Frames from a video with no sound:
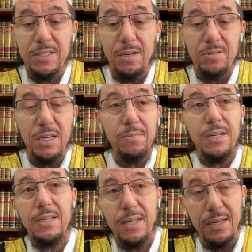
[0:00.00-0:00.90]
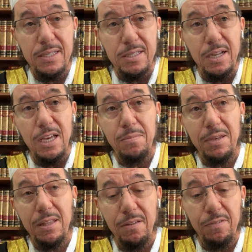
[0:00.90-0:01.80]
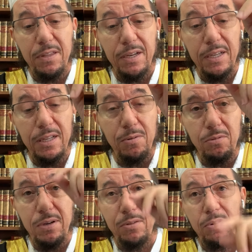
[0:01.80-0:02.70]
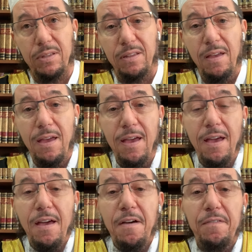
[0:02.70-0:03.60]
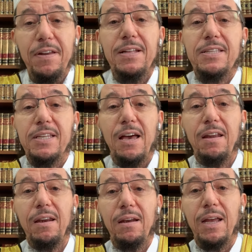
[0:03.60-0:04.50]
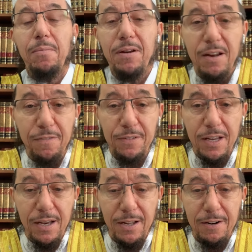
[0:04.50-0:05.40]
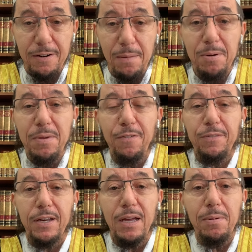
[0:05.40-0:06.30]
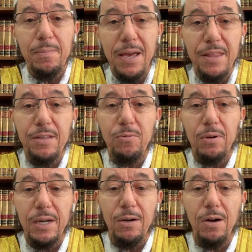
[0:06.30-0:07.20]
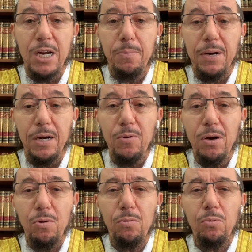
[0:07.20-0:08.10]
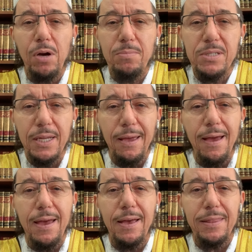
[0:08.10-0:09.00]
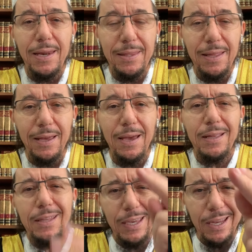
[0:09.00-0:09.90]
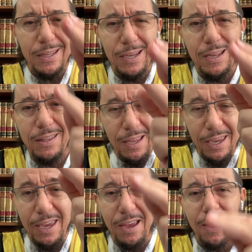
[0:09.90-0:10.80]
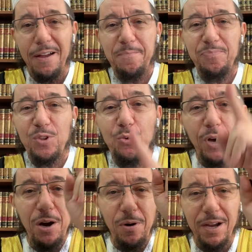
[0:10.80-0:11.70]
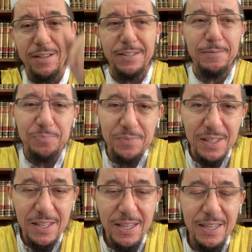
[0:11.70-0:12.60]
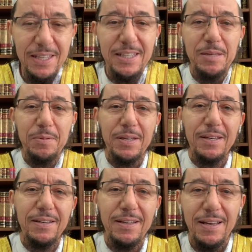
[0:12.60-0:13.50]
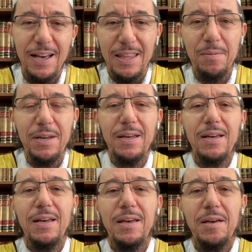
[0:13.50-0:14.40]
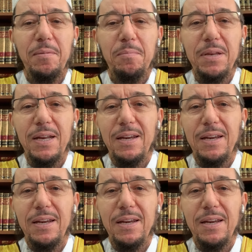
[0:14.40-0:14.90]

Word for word: صلى الله عليه وسلم للصائم عند فطره دعوة لا ترد فالانسان قبل الافطار قبل ما يفطر قبل ما ياذن يقول الله اكبر لو ياخذ له خمس دقائق ثلاث دقائق دقيقتين دقيقه دعاء واحد يدعي به هذا من من